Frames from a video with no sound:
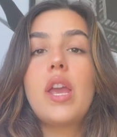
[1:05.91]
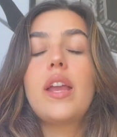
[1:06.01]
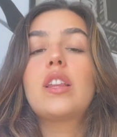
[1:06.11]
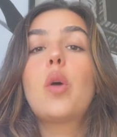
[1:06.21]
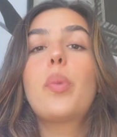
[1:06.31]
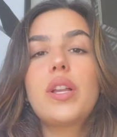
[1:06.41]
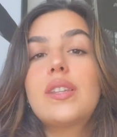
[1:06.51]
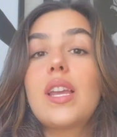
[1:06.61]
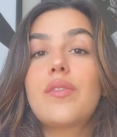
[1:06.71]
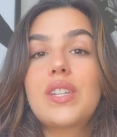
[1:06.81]
Então, pode
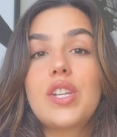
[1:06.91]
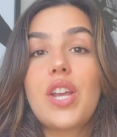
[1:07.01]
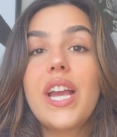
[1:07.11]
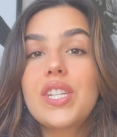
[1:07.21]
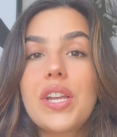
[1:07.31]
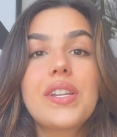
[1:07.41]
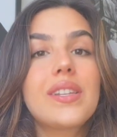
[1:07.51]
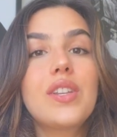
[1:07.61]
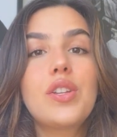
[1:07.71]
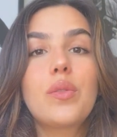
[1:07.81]
ser que você já esteja
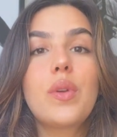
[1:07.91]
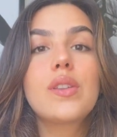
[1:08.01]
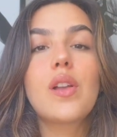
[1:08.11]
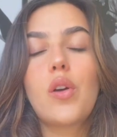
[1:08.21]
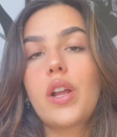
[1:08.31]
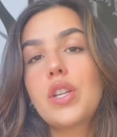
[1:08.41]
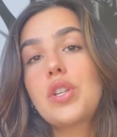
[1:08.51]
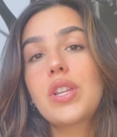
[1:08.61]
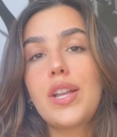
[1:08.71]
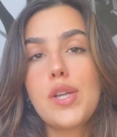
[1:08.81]
sentindo isso agora que a gente
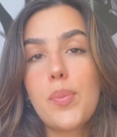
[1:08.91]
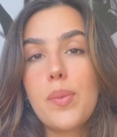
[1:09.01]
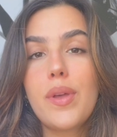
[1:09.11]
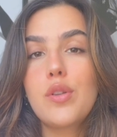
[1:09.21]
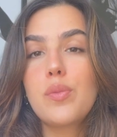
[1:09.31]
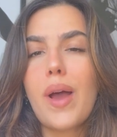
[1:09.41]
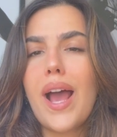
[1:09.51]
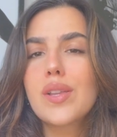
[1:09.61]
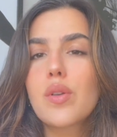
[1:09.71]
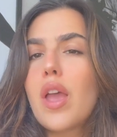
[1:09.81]
está dia 1 de
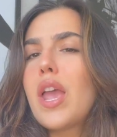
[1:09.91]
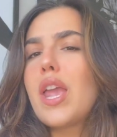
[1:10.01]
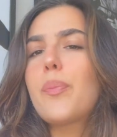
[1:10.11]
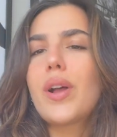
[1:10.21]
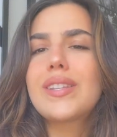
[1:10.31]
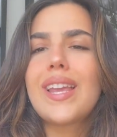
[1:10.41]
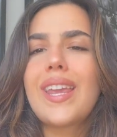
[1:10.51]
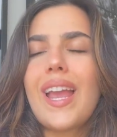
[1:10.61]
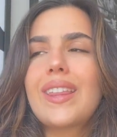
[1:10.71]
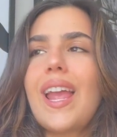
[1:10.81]
março, e pode ser
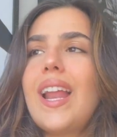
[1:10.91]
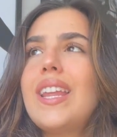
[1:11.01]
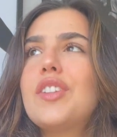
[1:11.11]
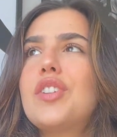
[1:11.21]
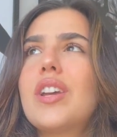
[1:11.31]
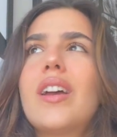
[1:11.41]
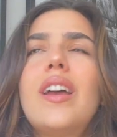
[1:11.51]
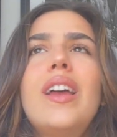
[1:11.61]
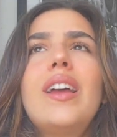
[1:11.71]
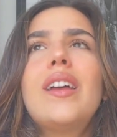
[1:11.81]
que até ali,
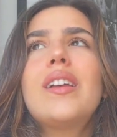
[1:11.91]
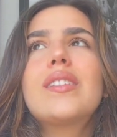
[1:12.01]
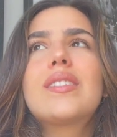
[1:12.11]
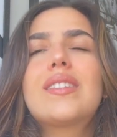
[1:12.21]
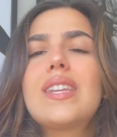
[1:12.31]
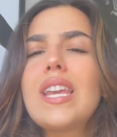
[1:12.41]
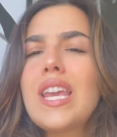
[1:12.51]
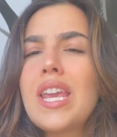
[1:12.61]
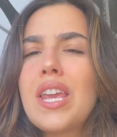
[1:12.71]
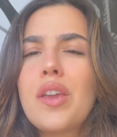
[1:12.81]
dia
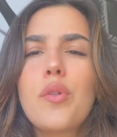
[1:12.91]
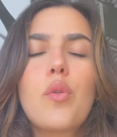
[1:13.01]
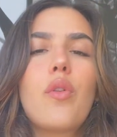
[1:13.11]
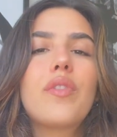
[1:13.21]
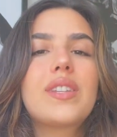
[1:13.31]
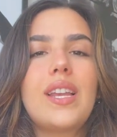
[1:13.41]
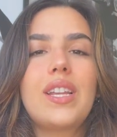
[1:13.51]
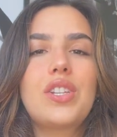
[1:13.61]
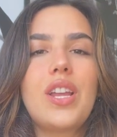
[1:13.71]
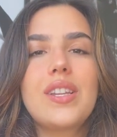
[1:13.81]
5, você ainda
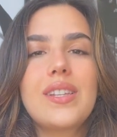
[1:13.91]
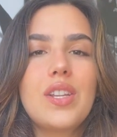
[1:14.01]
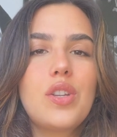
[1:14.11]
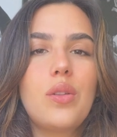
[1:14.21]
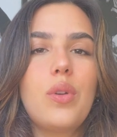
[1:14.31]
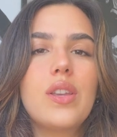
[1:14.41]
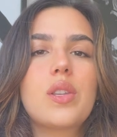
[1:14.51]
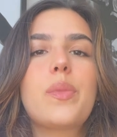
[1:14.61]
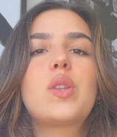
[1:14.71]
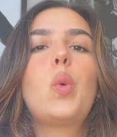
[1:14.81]
esteja sentindo
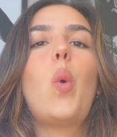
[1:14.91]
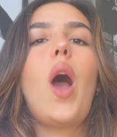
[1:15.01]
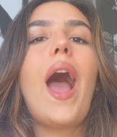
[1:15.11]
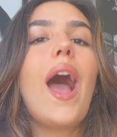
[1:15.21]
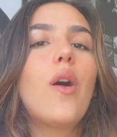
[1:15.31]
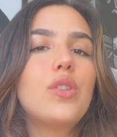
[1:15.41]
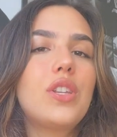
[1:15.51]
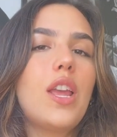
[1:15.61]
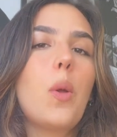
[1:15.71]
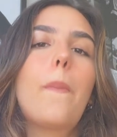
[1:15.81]
isso, mas o auge
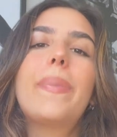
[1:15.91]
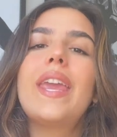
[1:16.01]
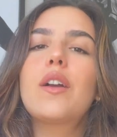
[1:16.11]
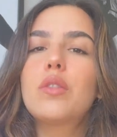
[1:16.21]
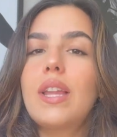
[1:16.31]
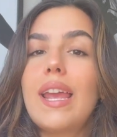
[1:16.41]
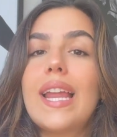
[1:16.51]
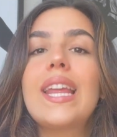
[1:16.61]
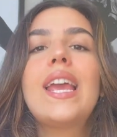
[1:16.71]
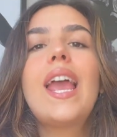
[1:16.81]
dele, o pico
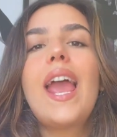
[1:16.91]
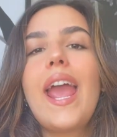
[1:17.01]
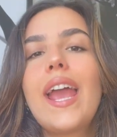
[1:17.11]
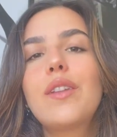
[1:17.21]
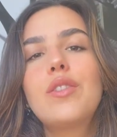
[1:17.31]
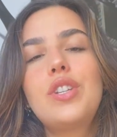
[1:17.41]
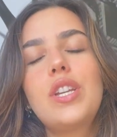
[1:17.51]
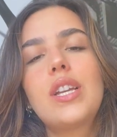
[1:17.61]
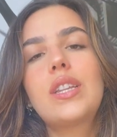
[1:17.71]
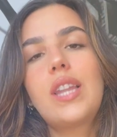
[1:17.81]
dele, é no
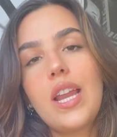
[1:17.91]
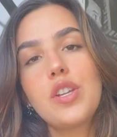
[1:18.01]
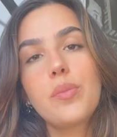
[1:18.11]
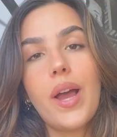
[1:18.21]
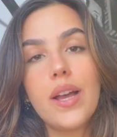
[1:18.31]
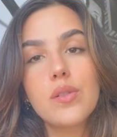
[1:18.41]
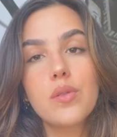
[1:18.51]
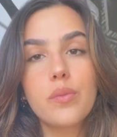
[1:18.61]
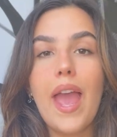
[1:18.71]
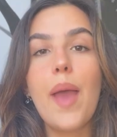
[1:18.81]
dia 3 de
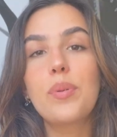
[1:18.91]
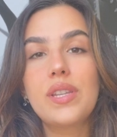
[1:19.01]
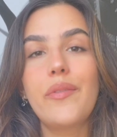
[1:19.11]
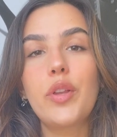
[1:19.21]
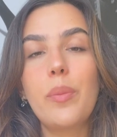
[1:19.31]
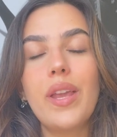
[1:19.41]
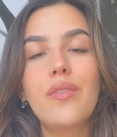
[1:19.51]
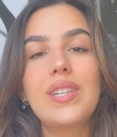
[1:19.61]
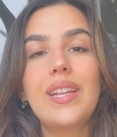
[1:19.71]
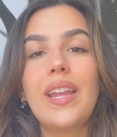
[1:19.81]
março. É possível também que
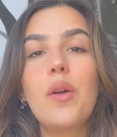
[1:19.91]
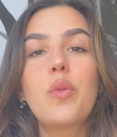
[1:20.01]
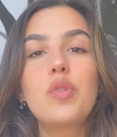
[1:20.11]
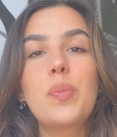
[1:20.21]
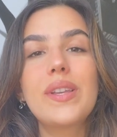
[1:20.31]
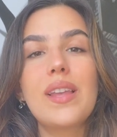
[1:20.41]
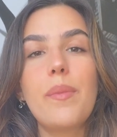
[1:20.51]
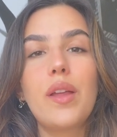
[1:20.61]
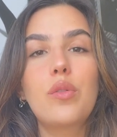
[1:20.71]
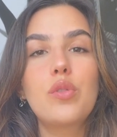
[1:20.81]
você tenha alguns
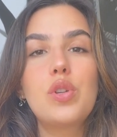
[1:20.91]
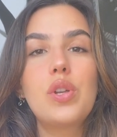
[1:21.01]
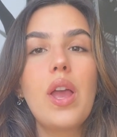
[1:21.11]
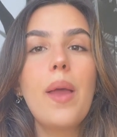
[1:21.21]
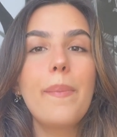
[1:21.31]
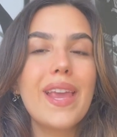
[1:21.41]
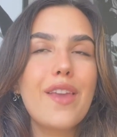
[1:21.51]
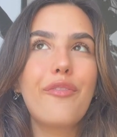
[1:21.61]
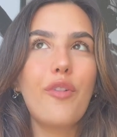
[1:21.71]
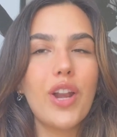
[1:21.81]
pensamentos meio que
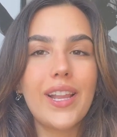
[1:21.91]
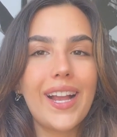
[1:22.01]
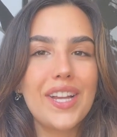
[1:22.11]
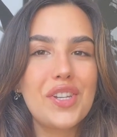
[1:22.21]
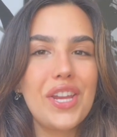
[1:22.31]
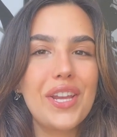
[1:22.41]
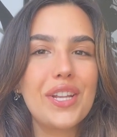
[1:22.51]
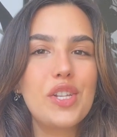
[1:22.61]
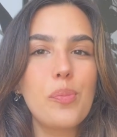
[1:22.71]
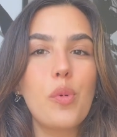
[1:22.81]
fora da
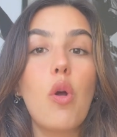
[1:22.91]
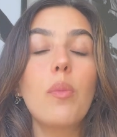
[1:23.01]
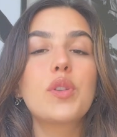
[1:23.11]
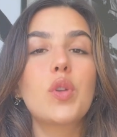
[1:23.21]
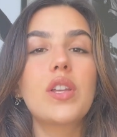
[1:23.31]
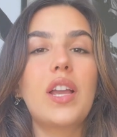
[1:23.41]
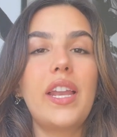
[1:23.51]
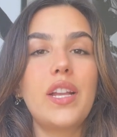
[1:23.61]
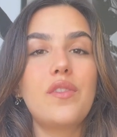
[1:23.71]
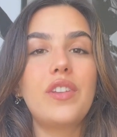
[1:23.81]
caixinha, tipo, como a sua
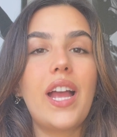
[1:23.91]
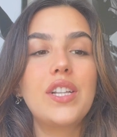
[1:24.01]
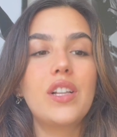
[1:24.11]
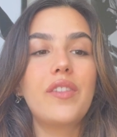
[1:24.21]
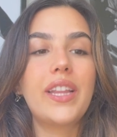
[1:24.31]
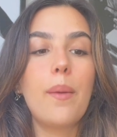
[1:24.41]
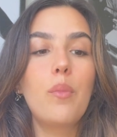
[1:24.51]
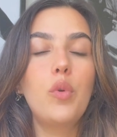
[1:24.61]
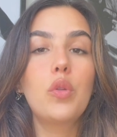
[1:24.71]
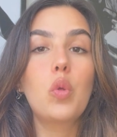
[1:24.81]
criatividade ela vai estar tá
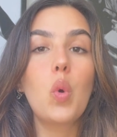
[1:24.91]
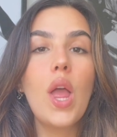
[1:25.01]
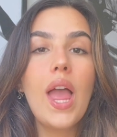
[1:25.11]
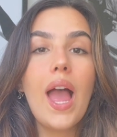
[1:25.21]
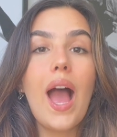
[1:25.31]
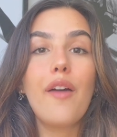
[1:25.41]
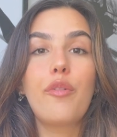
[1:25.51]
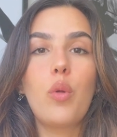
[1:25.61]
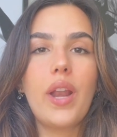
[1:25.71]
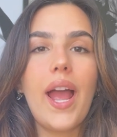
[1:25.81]
muito
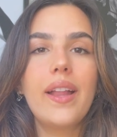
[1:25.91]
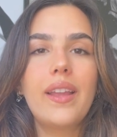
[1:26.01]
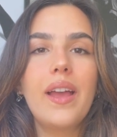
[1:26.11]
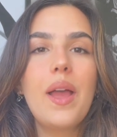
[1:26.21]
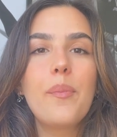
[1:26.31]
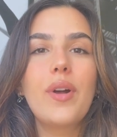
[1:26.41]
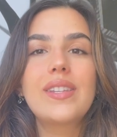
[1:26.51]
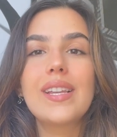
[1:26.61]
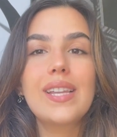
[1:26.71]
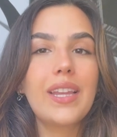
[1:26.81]
aflorada, pode
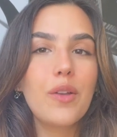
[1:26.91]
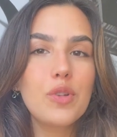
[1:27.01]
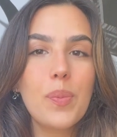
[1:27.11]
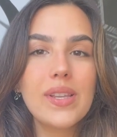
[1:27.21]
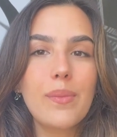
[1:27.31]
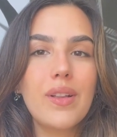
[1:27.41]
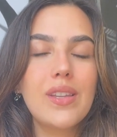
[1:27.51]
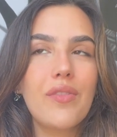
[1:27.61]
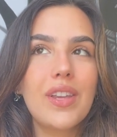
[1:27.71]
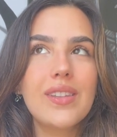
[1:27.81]
ser que você tenha uns pensamentos
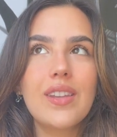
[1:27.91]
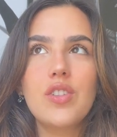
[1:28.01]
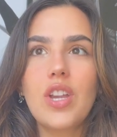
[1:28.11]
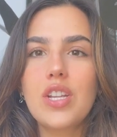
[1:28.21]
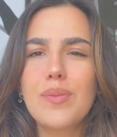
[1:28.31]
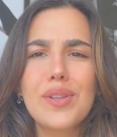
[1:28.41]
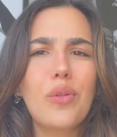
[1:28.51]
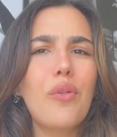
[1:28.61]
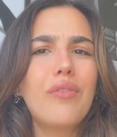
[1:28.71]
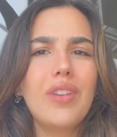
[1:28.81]
e você fique assim, gente, mas eu
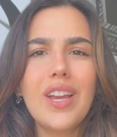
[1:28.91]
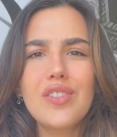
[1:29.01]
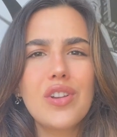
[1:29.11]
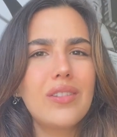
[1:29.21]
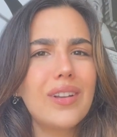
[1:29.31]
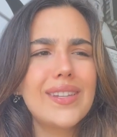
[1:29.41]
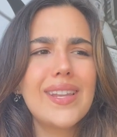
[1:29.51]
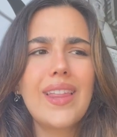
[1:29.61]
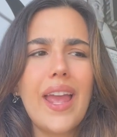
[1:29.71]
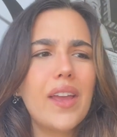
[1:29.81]
tô viajando nessa
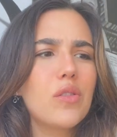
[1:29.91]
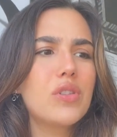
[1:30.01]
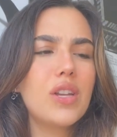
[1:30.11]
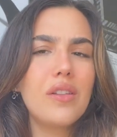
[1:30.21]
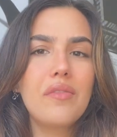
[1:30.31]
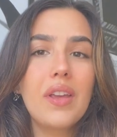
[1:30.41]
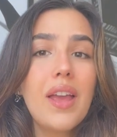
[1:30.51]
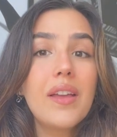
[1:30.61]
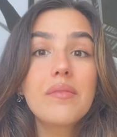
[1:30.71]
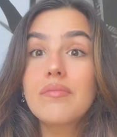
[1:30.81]
ideia que eu tive.
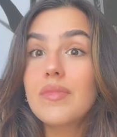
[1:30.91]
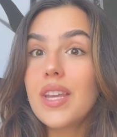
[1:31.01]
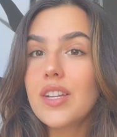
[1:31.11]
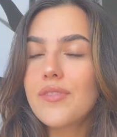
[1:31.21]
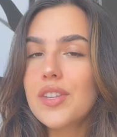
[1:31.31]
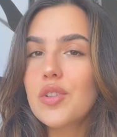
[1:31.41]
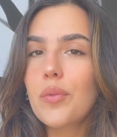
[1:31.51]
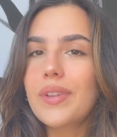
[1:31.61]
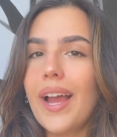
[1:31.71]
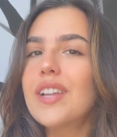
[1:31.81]
E às vezes
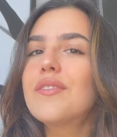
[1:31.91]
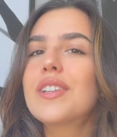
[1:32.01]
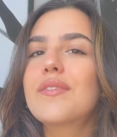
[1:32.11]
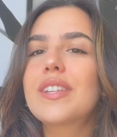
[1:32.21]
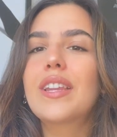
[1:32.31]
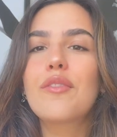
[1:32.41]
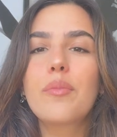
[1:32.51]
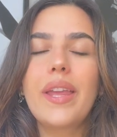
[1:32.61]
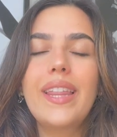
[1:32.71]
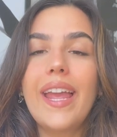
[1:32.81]
não tá, às vezes você teve
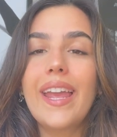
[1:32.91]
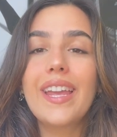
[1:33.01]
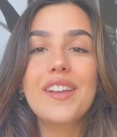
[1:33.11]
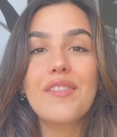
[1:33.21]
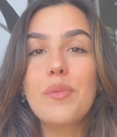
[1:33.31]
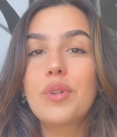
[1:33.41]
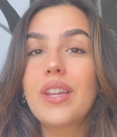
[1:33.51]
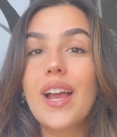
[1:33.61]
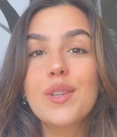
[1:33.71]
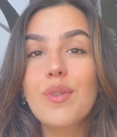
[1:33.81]
uma ideia aí que vai
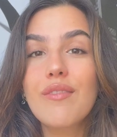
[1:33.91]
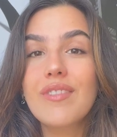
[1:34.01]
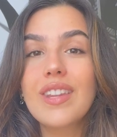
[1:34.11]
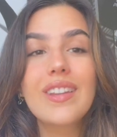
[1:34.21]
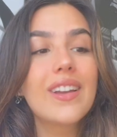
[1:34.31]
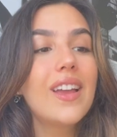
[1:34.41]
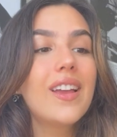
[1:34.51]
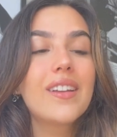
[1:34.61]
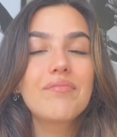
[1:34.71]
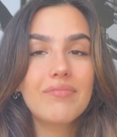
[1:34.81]
mudar a sua vida,
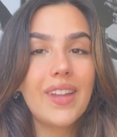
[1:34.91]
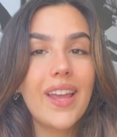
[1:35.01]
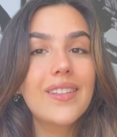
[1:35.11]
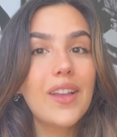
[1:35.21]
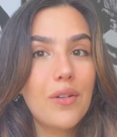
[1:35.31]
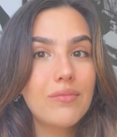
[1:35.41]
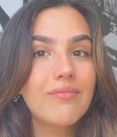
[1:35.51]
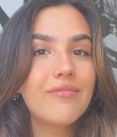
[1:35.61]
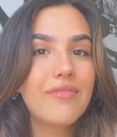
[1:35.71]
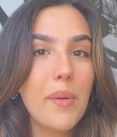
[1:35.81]
né?
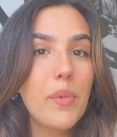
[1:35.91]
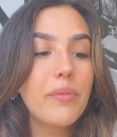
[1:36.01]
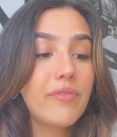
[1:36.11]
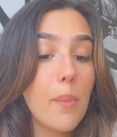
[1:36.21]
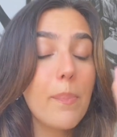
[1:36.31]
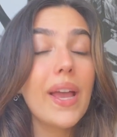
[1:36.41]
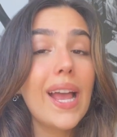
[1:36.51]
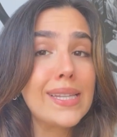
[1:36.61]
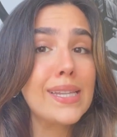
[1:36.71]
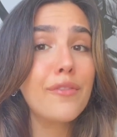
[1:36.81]
Então, vamos, vamos pegar
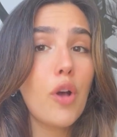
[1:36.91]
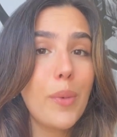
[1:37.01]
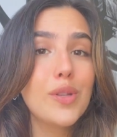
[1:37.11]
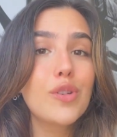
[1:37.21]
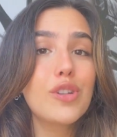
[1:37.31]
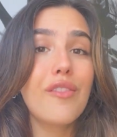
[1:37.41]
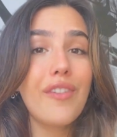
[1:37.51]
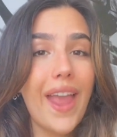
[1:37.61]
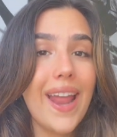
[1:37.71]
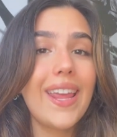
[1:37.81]
essas informações que
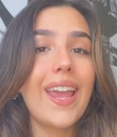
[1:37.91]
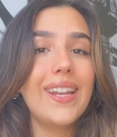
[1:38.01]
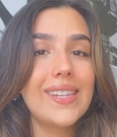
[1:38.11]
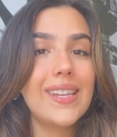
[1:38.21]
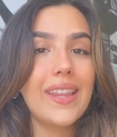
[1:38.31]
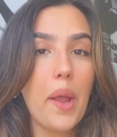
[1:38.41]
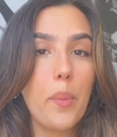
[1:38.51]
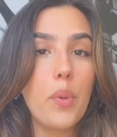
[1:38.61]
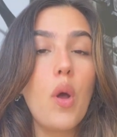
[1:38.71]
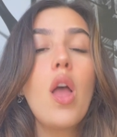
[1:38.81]
vierem aí nesse
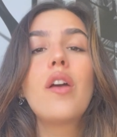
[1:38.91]
tempo.